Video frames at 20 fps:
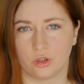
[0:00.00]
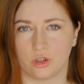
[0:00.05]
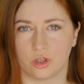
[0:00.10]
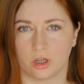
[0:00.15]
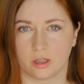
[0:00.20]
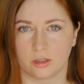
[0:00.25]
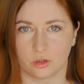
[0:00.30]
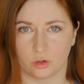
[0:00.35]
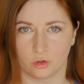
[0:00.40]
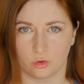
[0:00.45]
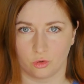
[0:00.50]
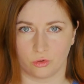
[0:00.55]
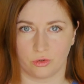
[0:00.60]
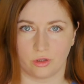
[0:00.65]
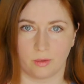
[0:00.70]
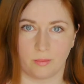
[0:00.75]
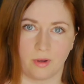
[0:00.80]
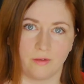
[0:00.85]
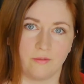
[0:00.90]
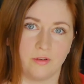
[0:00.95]
сейчас еще
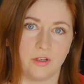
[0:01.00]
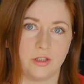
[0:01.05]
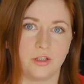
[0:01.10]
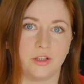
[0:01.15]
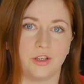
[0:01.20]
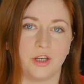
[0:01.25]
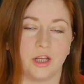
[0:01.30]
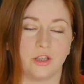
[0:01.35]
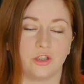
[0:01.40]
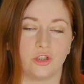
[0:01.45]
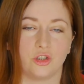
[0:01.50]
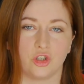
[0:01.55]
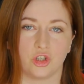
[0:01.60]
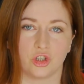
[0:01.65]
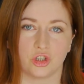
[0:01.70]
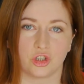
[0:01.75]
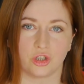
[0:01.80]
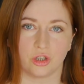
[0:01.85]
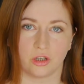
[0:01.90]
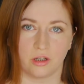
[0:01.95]
добавились ряд
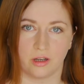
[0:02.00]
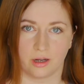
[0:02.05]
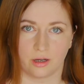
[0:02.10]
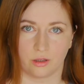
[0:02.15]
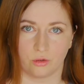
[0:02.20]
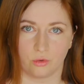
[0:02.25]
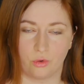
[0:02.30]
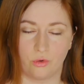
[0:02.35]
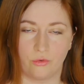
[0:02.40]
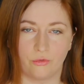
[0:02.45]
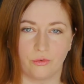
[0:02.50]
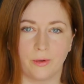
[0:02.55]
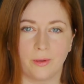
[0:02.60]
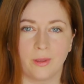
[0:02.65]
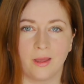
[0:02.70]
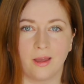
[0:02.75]
чешских городов.